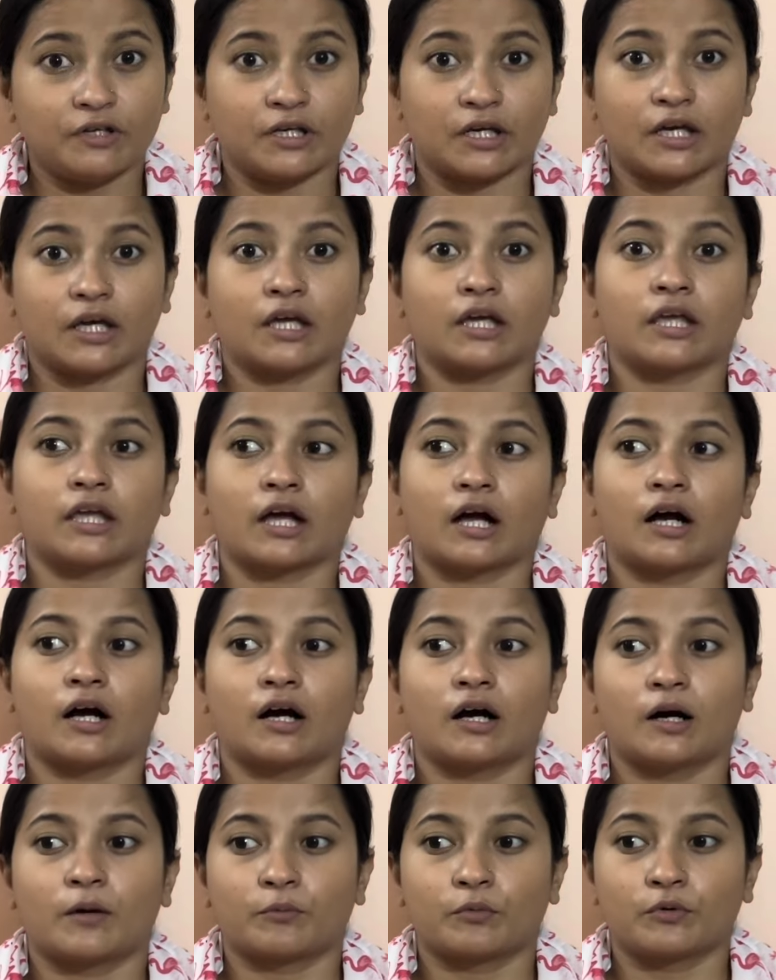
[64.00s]
भी है क्या
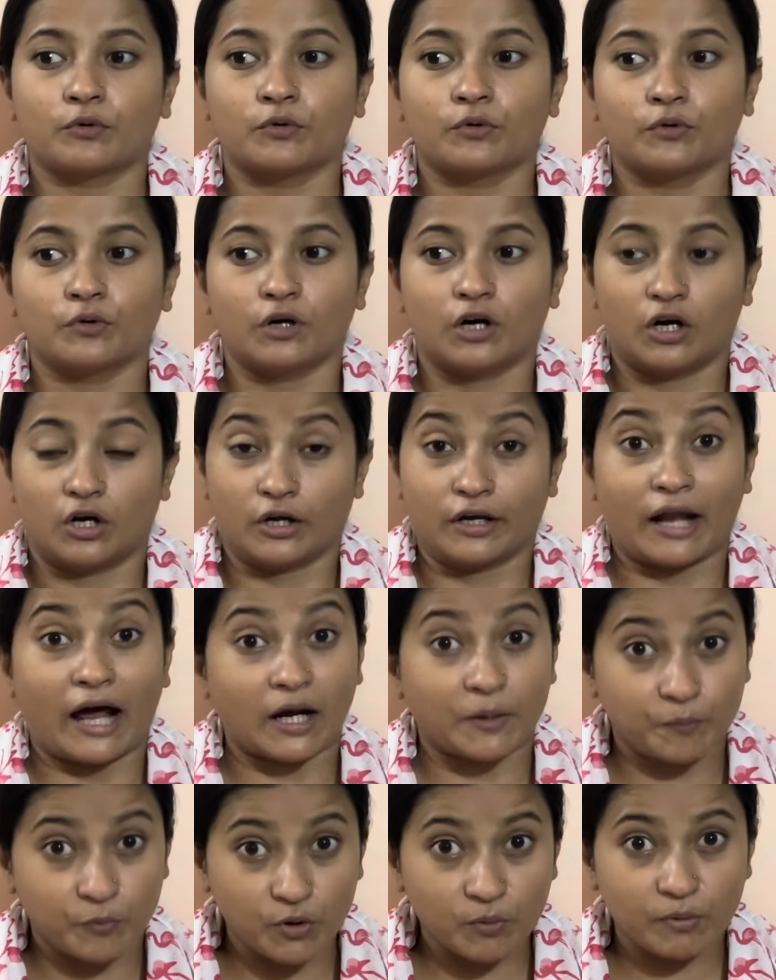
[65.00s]
आपको
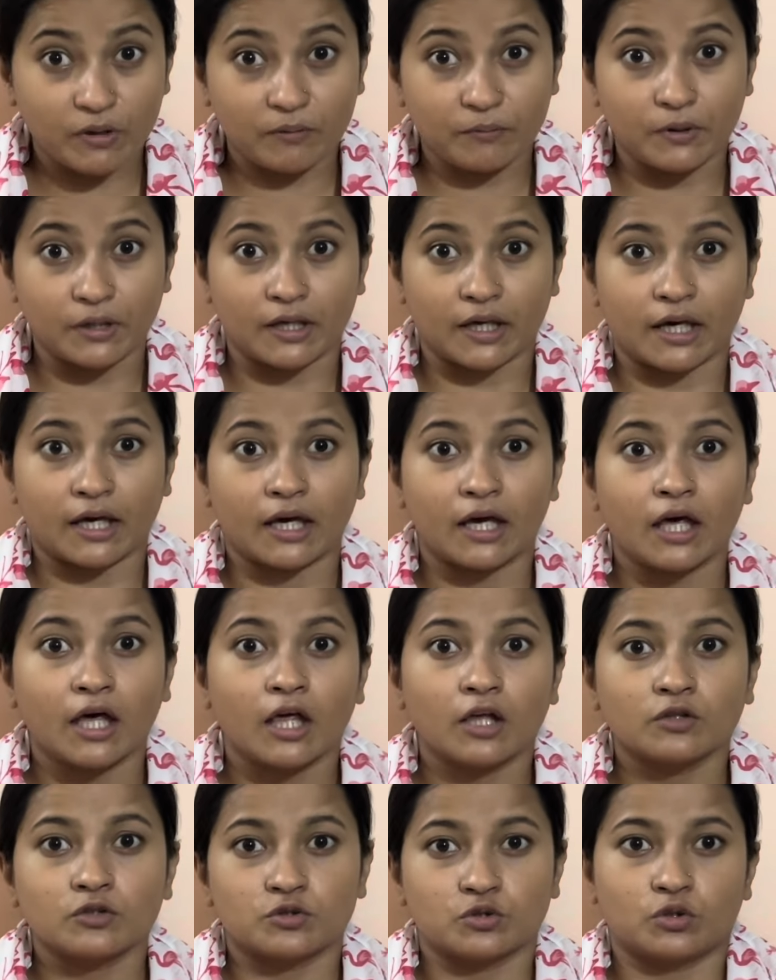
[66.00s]
नागपुर पे भी है
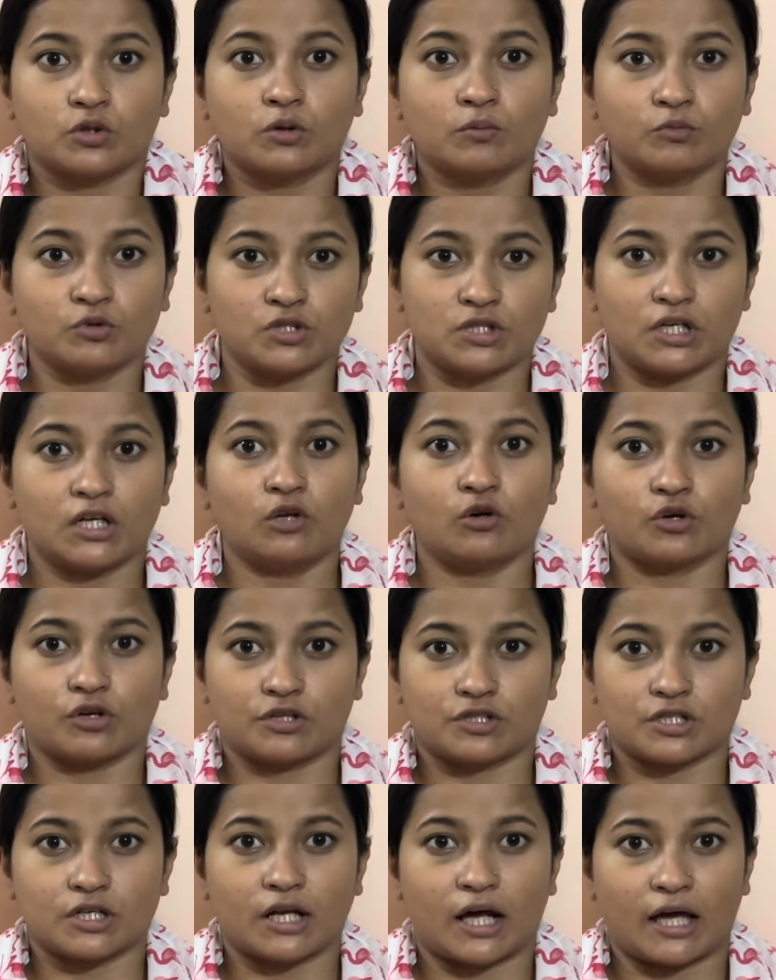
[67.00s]
जो मुझे
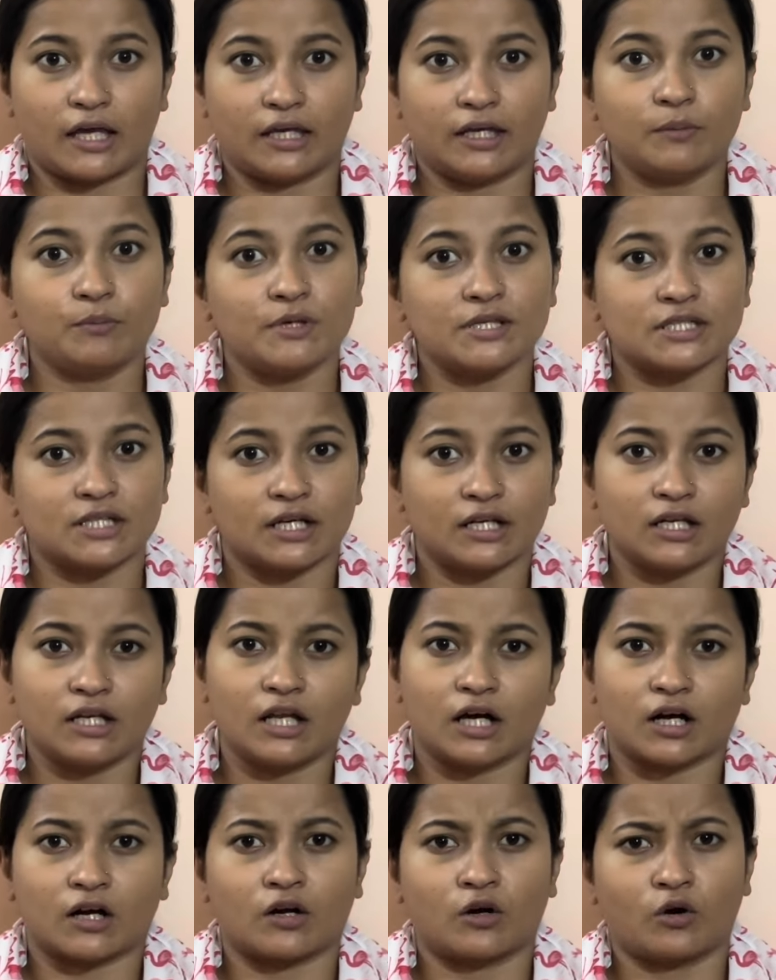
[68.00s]
लोकेशन आई है बेसिकली
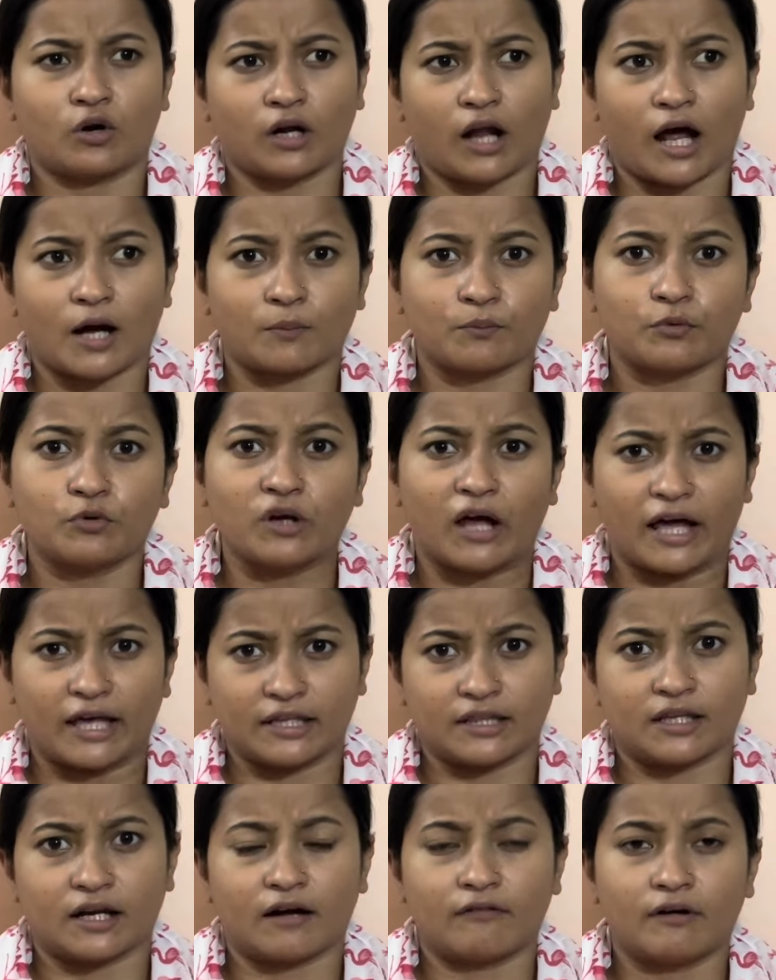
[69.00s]
लखनऊ नागपुर
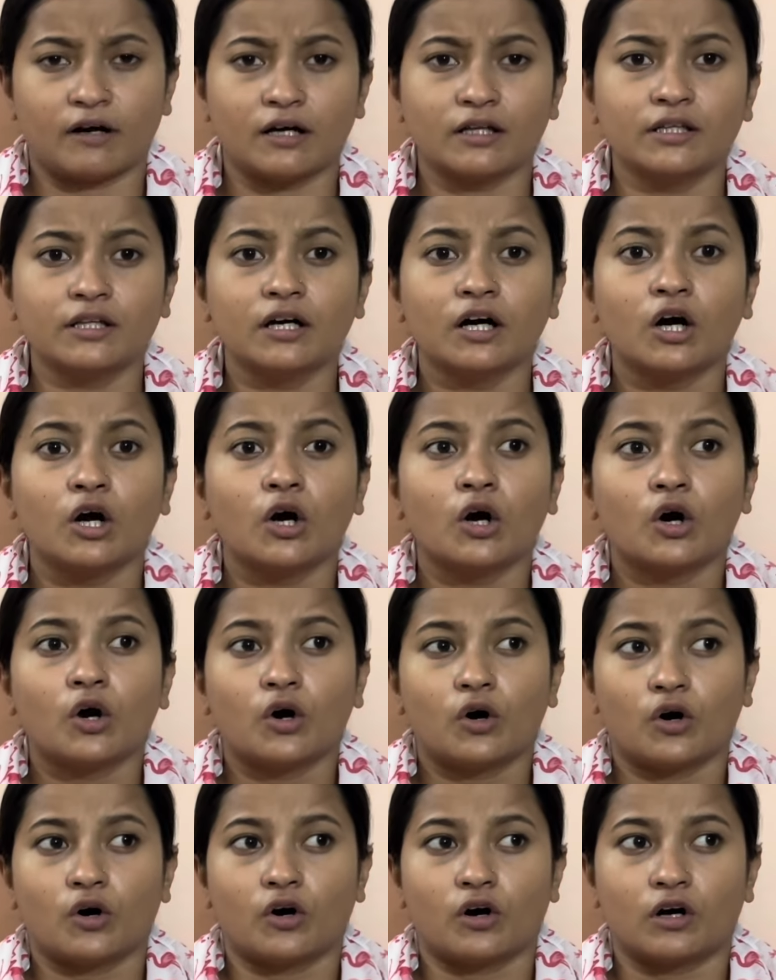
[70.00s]
हैदराबाद
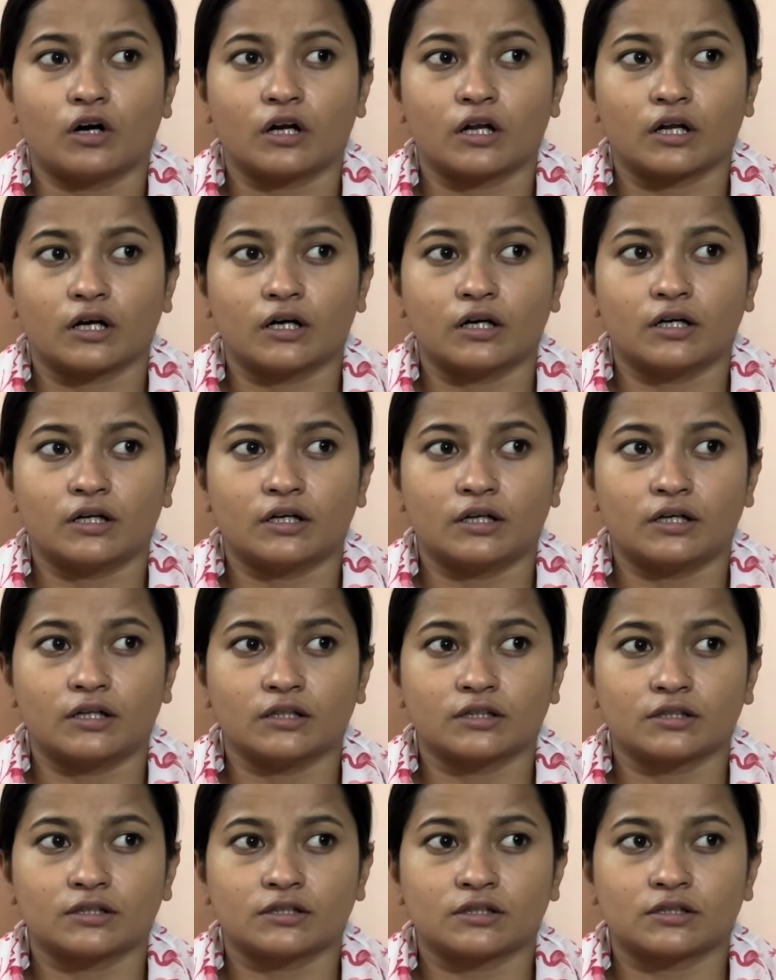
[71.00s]
और
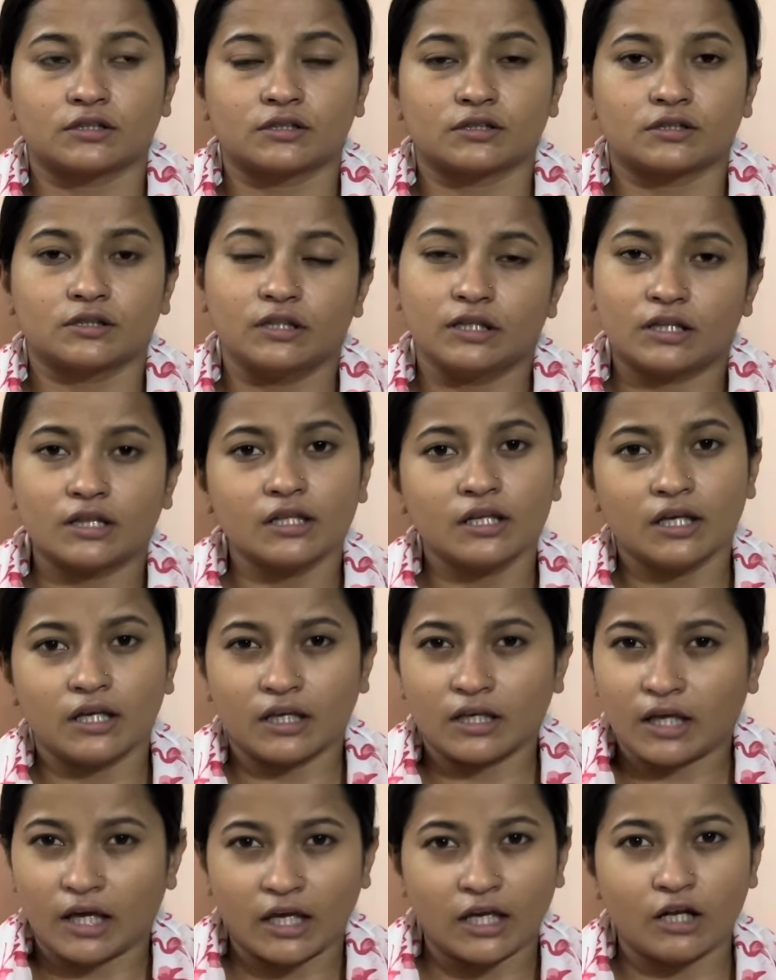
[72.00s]
इतनी
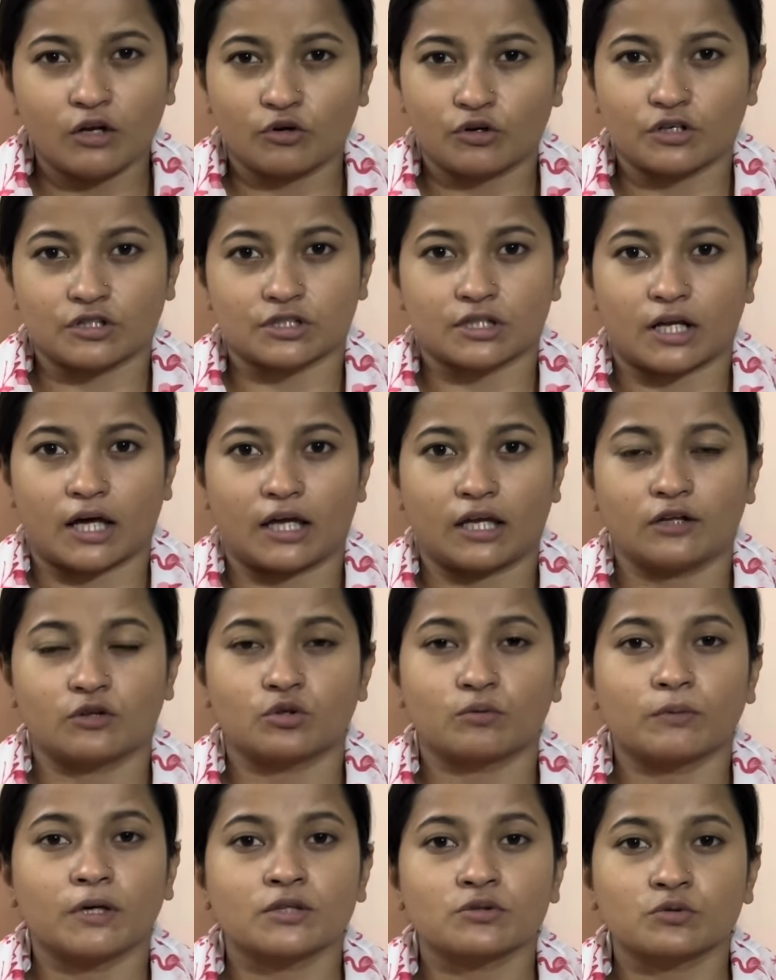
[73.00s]
यही लोकेशन आई है
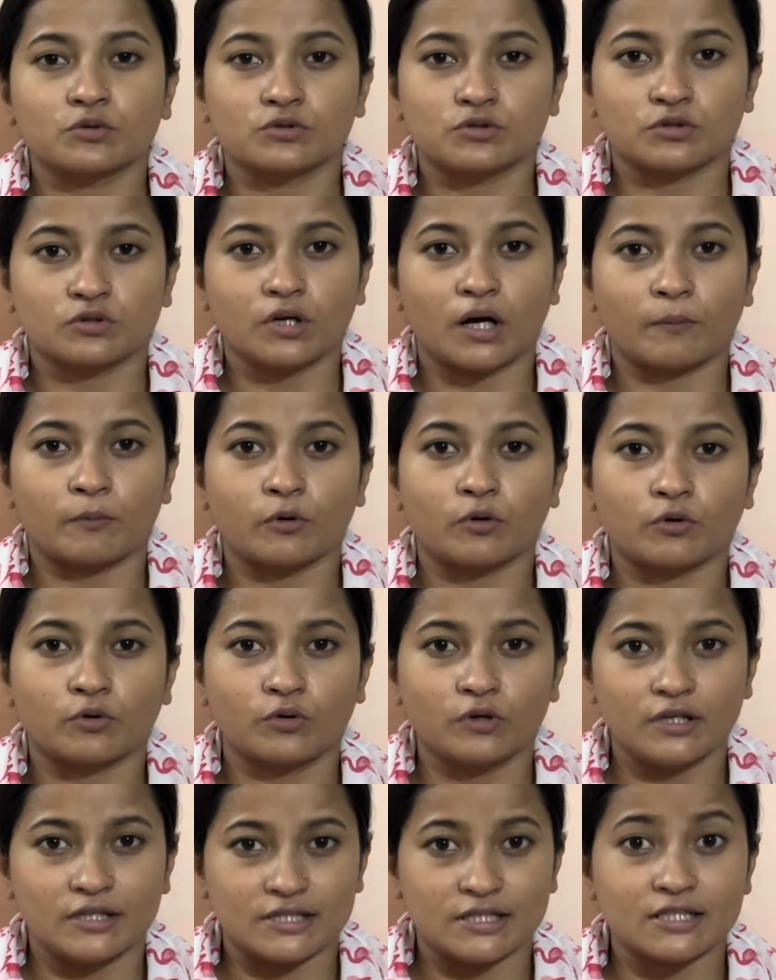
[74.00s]
तो मैं सोच रही हूँ आप लोग
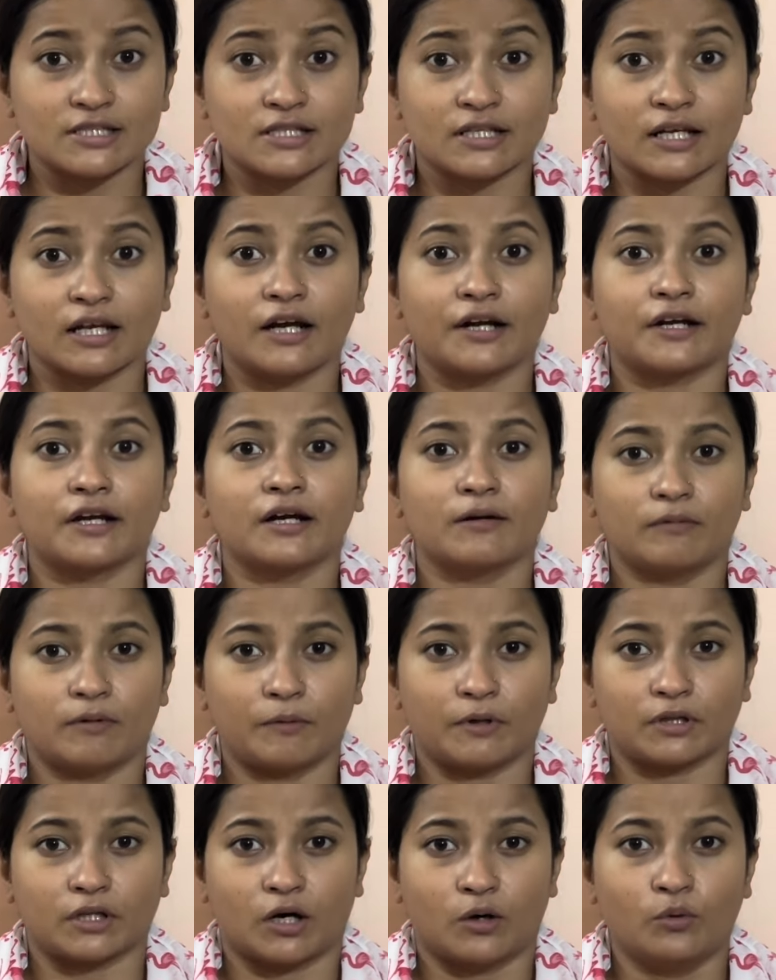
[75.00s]
को इस चीज़ से रिलेटेड मैं
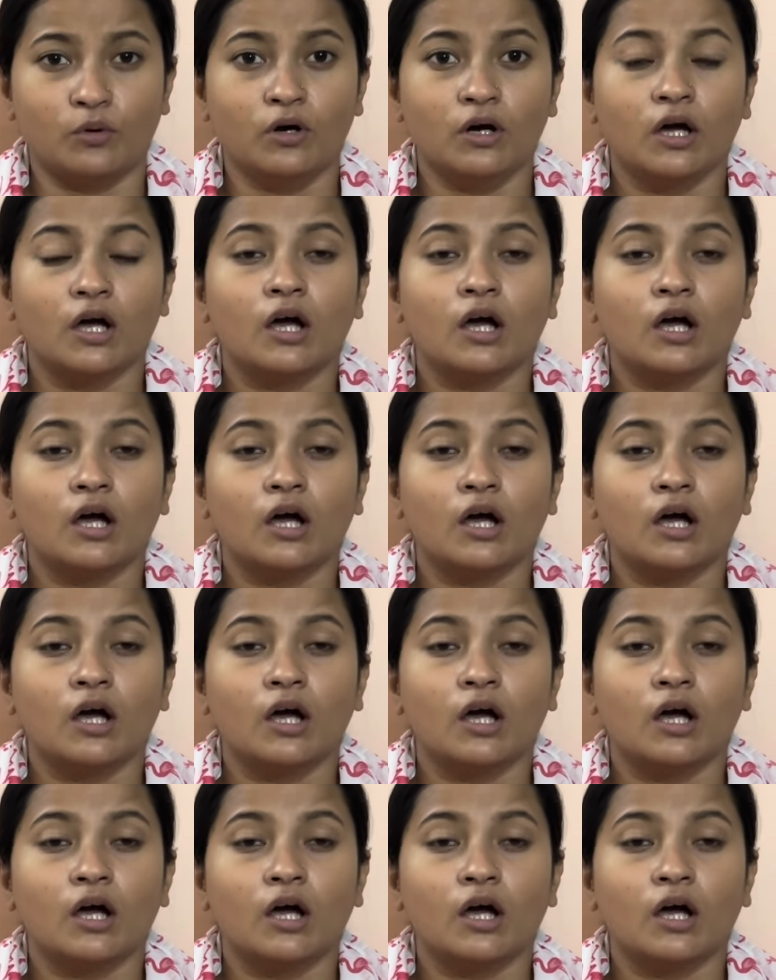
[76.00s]
बताऊँ